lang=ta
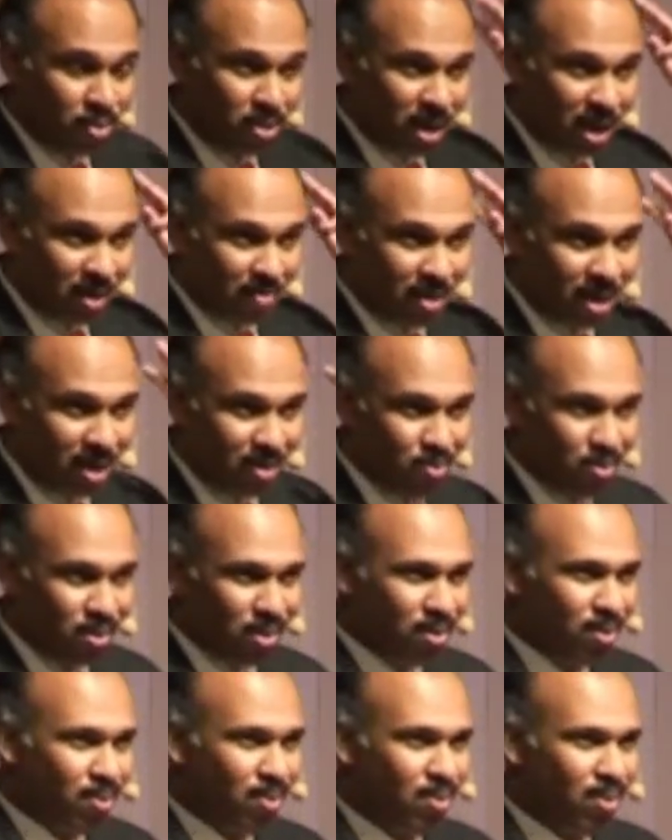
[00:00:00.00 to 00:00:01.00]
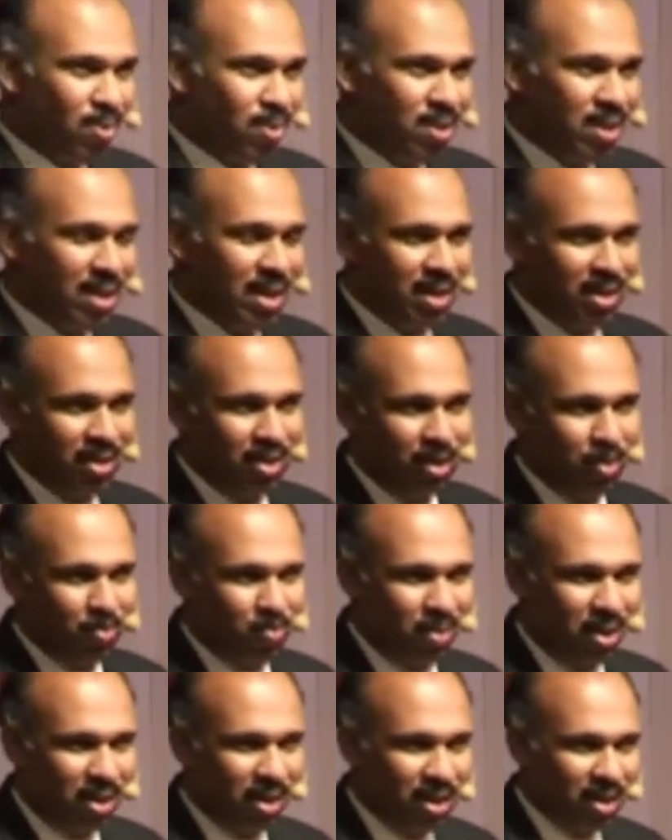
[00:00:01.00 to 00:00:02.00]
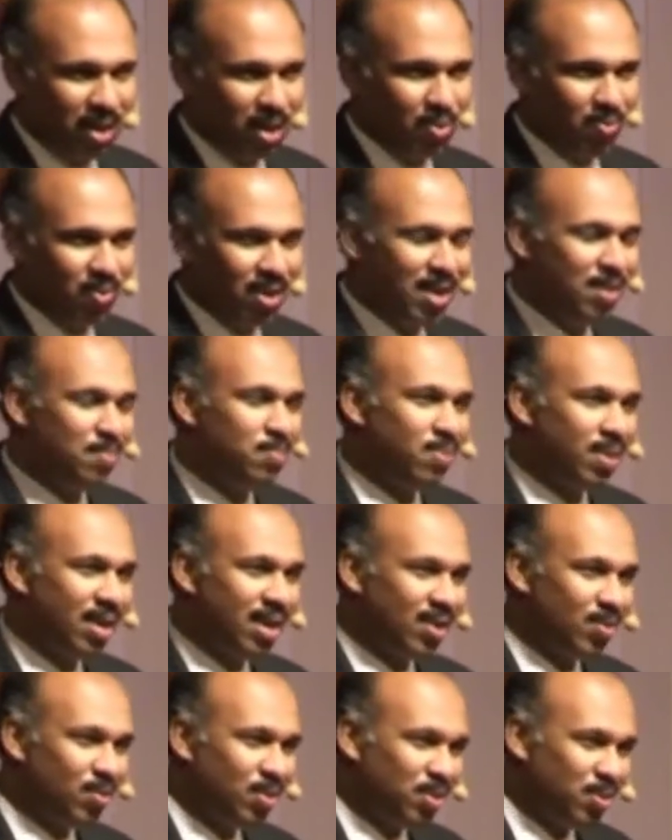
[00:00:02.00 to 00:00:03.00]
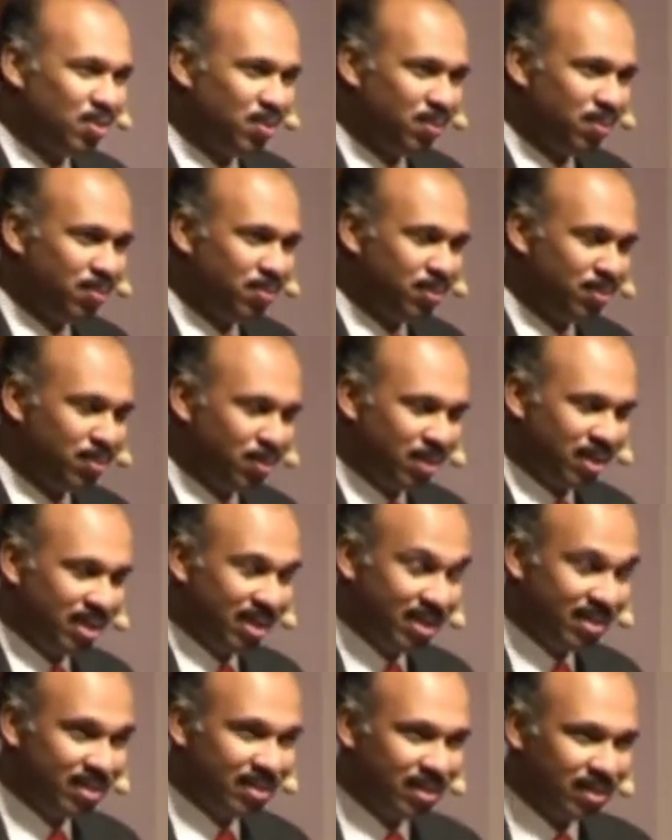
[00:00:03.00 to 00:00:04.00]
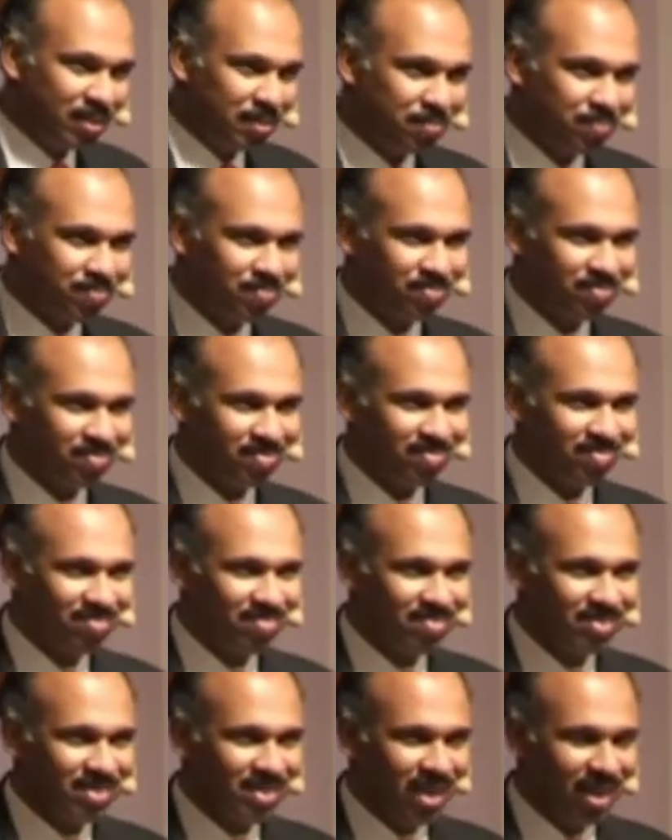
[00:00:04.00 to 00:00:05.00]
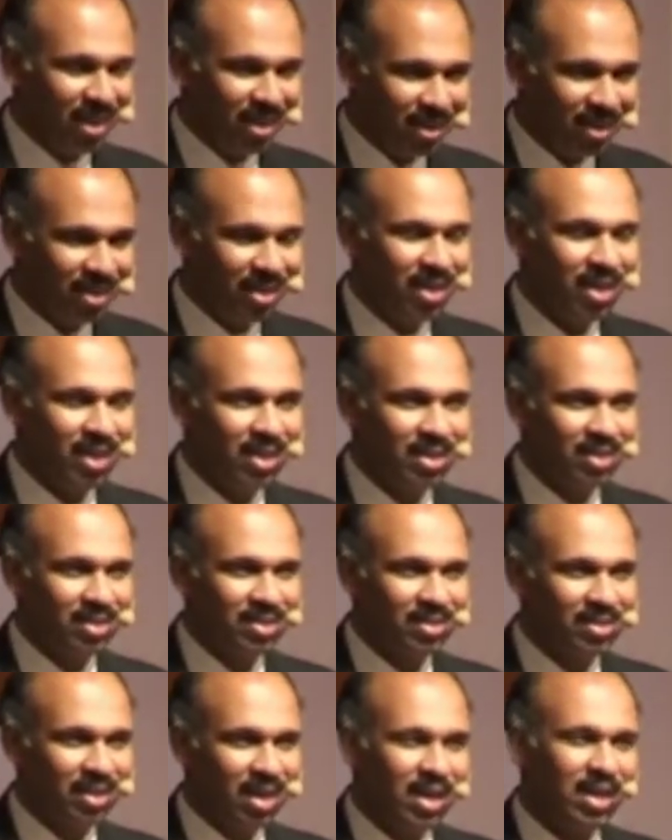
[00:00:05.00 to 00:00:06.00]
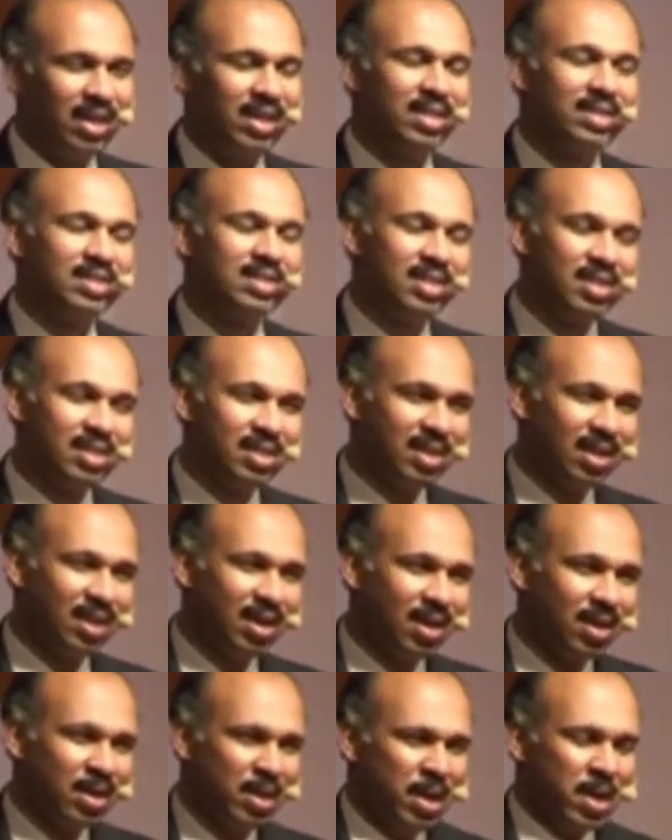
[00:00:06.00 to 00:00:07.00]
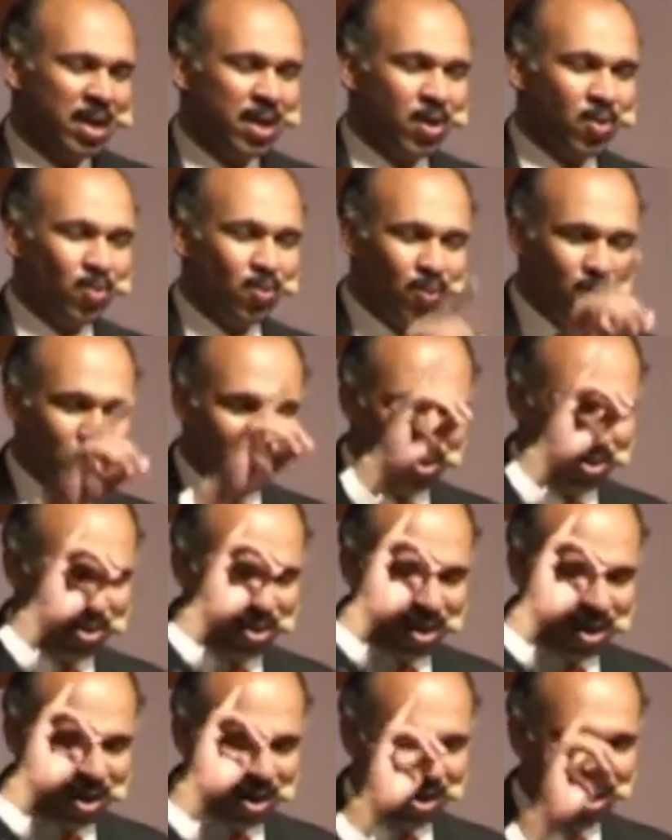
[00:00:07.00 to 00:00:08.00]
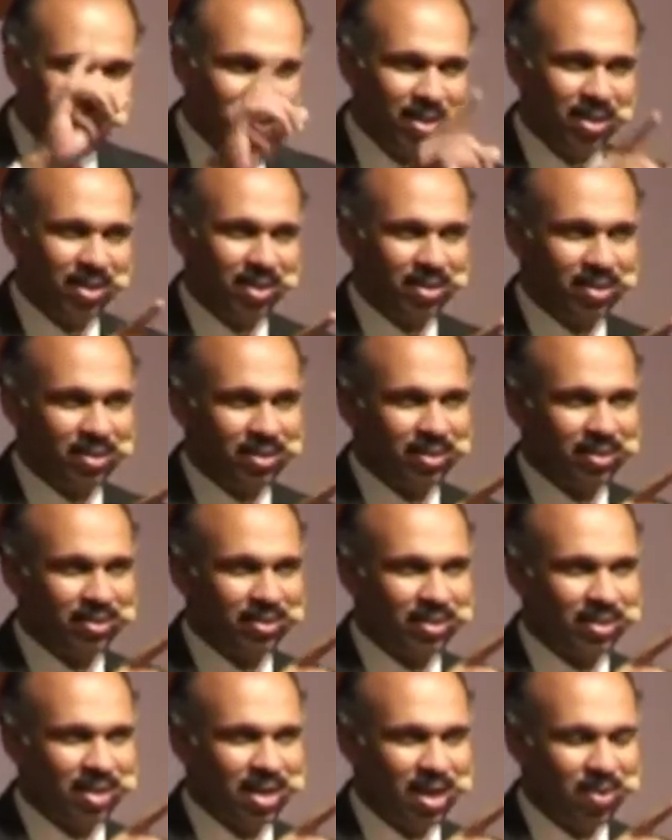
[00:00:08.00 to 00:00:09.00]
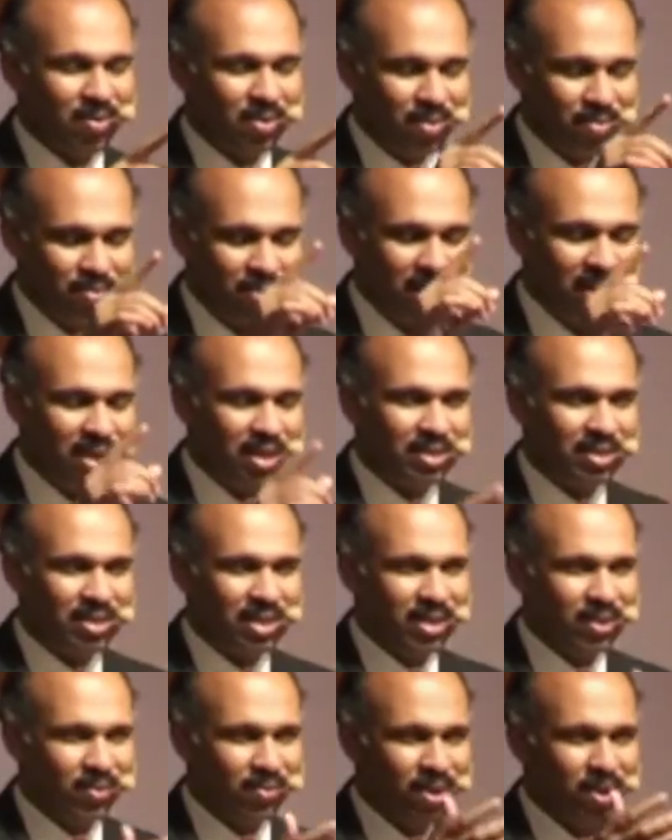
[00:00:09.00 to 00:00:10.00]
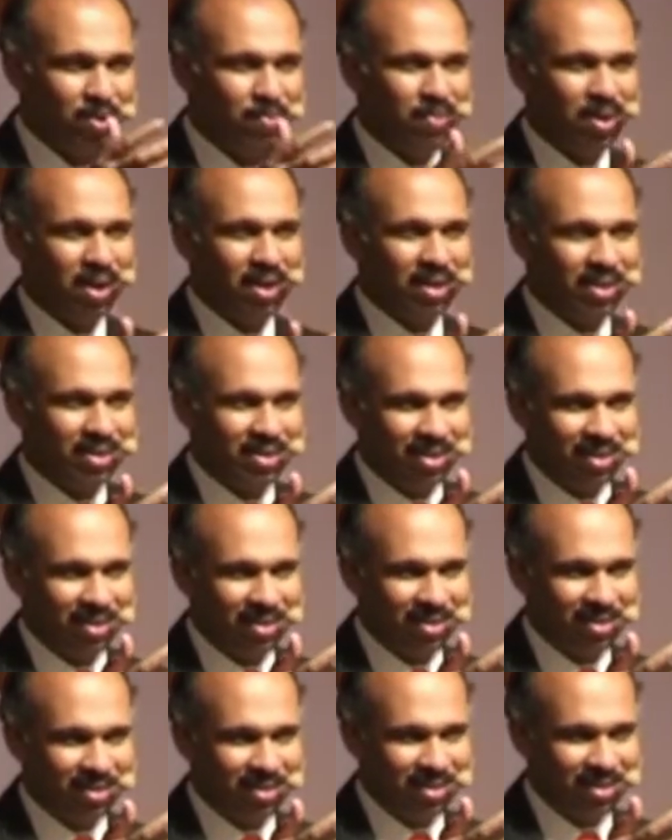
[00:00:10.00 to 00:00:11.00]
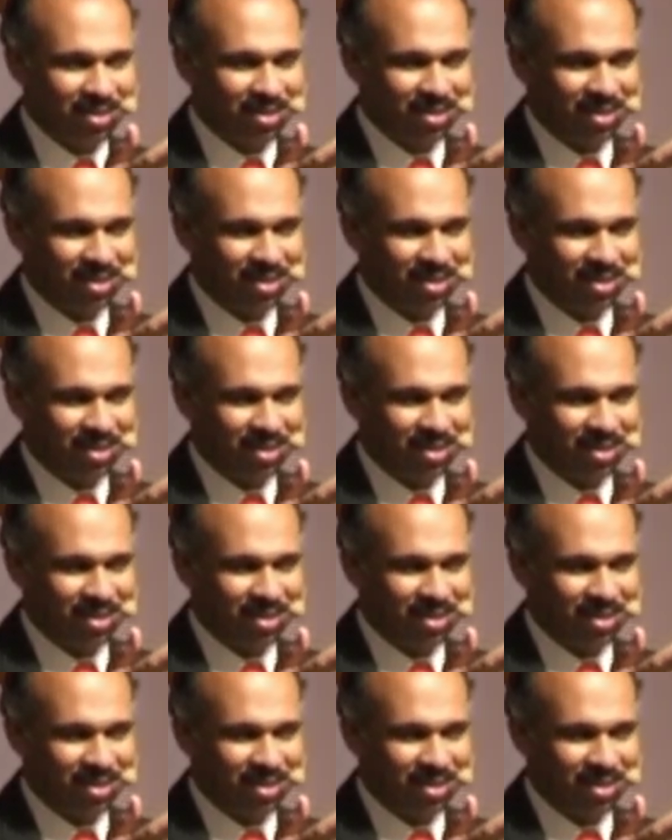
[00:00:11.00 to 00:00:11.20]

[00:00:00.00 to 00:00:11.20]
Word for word: மூன்றாம் நாள் உயிரோடு எழுந்திருப்பார் என்கிற வெளிப்பாடு அவளுக்குள் இருந்தது ஆகையினால் கடைக்கு செல்லுகிறாள் ஒரு ஆண்டு அவள் வேலை செய்த வருமானத்தின்